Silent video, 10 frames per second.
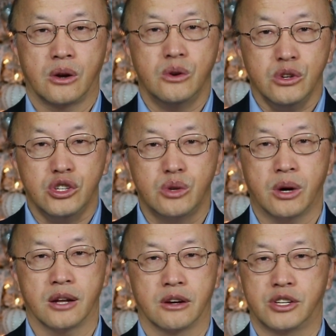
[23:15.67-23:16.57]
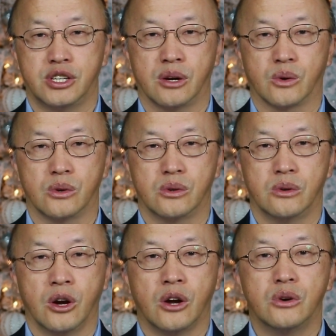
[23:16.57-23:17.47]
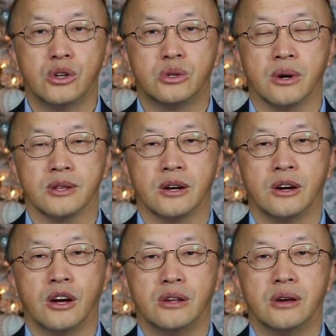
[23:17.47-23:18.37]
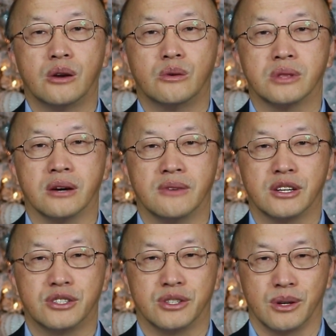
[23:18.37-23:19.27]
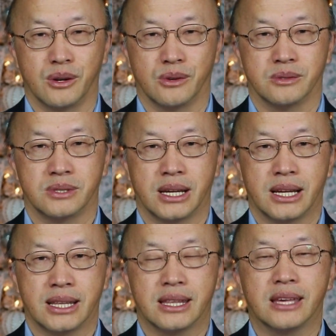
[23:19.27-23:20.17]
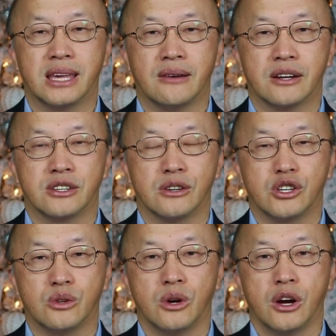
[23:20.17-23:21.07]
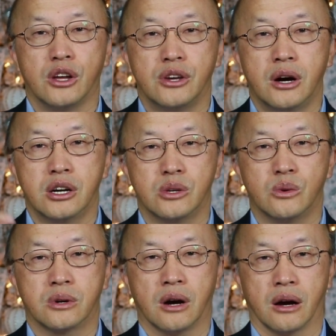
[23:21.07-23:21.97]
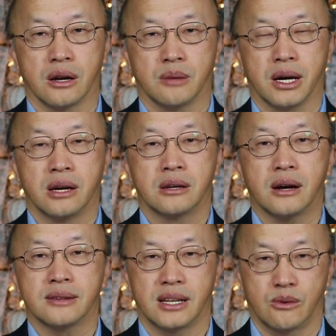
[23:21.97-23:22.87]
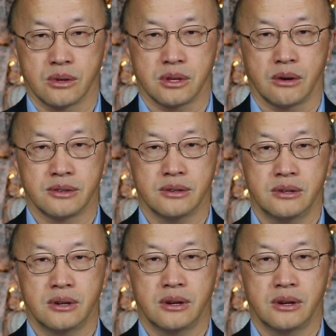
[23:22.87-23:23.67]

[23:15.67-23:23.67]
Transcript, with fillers: lú dù hắn đời chỉ của lú lú dù hắn đời giờ luôn đời văn chữ lú chỉ cha văn chữ lú dù nhỏ trong hũ cò là mà có sẽ là uổng tàu xứ